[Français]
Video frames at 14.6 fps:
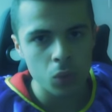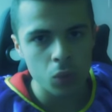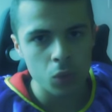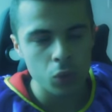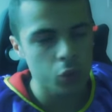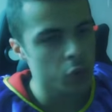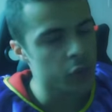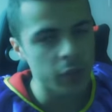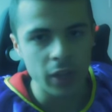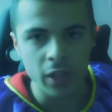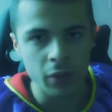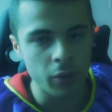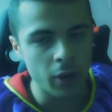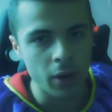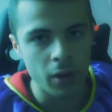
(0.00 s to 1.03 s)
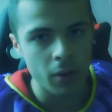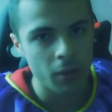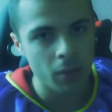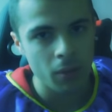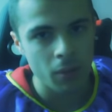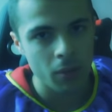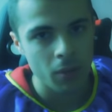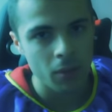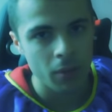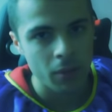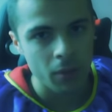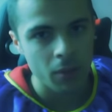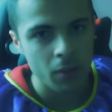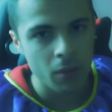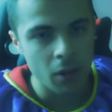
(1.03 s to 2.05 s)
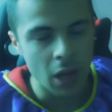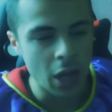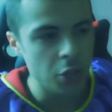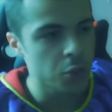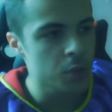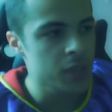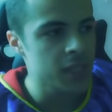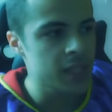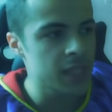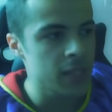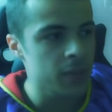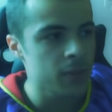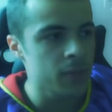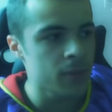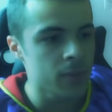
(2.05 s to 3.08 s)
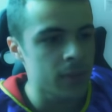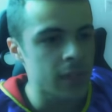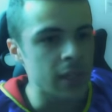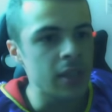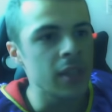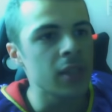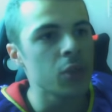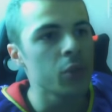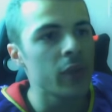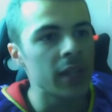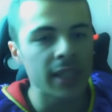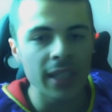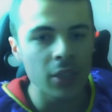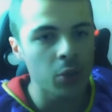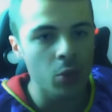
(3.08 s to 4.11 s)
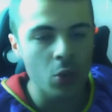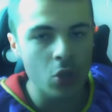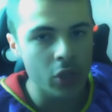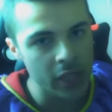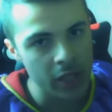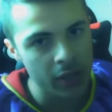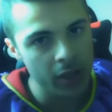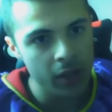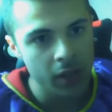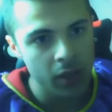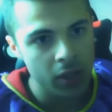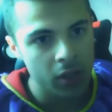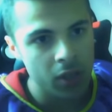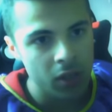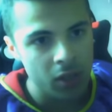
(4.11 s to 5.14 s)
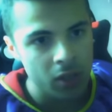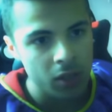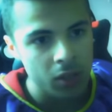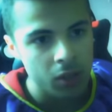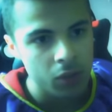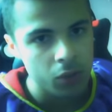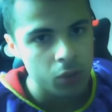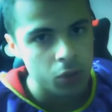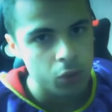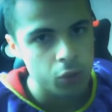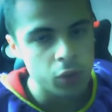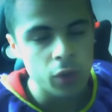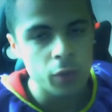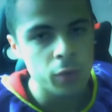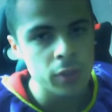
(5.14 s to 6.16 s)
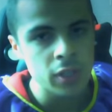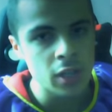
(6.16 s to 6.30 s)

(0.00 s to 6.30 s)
tu vas te faire avoir. À utiliser tes, nouvelles technologies, tu vas finir